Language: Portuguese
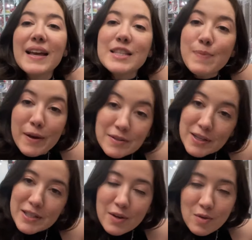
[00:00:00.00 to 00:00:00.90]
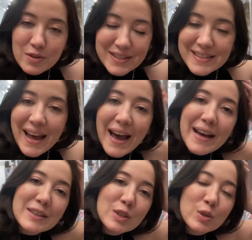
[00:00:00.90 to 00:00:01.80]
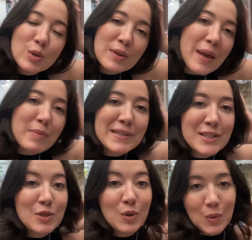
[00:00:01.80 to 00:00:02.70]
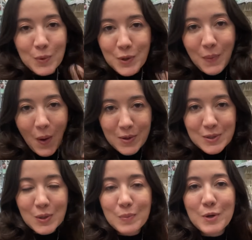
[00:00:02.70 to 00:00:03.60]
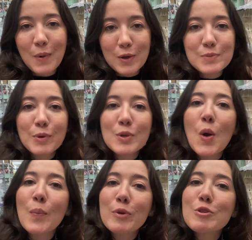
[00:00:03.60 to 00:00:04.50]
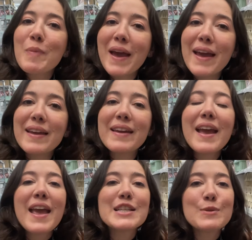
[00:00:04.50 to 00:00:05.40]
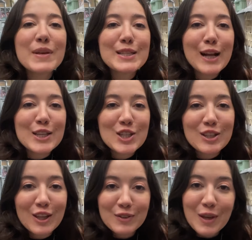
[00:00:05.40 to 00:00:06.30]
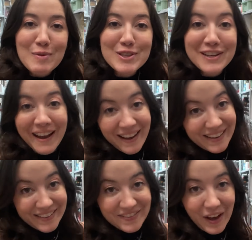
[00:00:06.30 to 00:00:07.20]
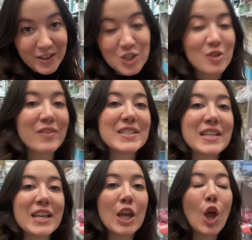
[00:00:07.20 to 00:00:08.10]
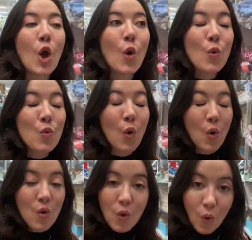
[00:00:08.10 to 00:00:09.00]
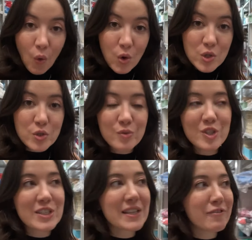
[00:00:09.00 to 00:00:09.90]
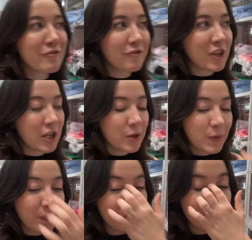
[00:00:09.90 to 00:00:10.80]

Espero que vocês tenham gostado. Lembrem-se do Clube Unibox, clubeunibox.com.br. Esse mês a caixinha tem um tema de carnaval. A gente vai fazer um concurso, um desafio